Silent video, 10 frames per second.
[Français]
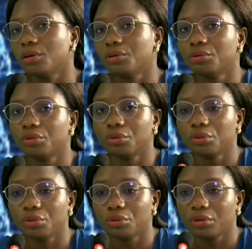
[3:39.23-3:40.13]

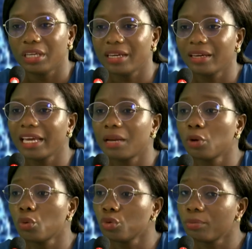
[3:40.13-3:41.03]
Euh, il y a
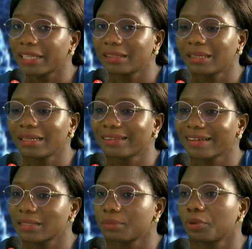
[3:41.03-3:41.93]
également une bactérie
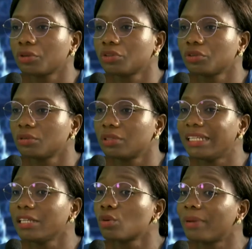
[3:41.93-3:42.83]
très importante,
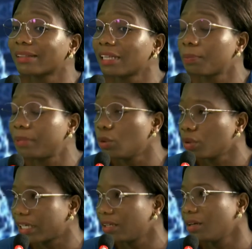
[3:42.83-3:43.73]
l'hélicobactère pylori.